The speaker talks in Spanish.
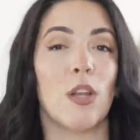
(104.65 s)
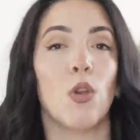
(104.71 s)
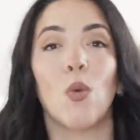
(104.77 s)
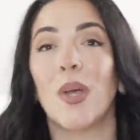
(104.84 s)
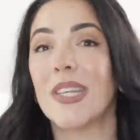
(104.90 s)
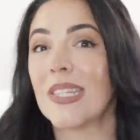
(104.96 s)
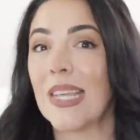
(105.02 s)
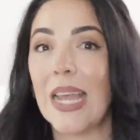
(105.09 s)
No
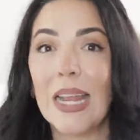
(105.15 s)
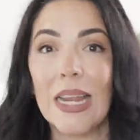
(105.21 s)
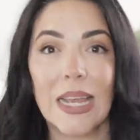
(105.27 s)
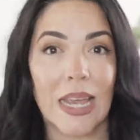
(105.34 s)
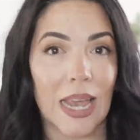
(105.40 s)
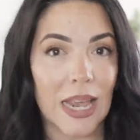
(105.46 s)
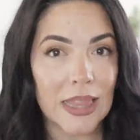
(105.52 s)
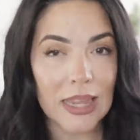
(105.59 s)
es gel
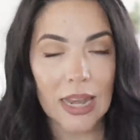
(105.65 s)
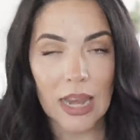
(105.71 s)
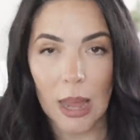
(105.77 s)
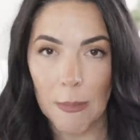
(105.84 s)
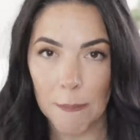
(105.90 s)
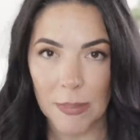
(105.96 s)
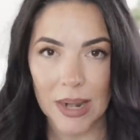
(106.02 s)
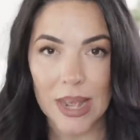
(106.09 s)
gel de
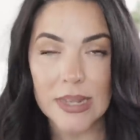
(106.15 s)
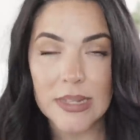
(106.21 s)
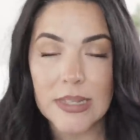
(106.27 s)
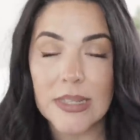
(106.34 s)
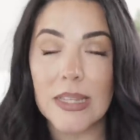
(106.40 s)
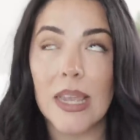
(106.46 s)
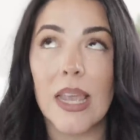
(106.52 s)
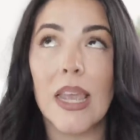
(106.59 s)
lámpara, es
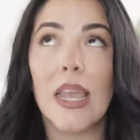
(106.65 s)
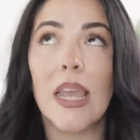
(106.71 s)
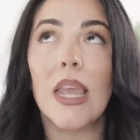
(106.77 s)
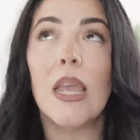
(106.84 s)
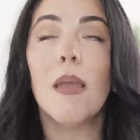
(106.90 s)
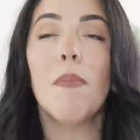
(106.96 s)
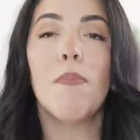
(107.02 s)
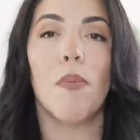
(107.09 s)

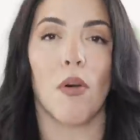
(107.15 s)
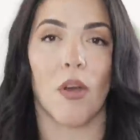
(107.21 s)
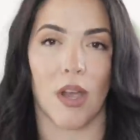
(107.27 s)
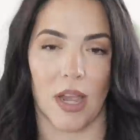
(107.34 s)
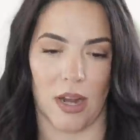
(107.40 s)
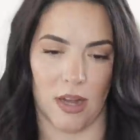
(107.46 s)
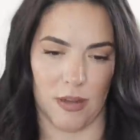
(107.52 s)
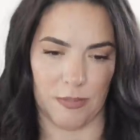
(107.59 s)
tipo
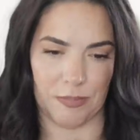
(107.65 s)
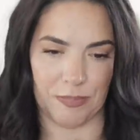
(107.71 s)
gel.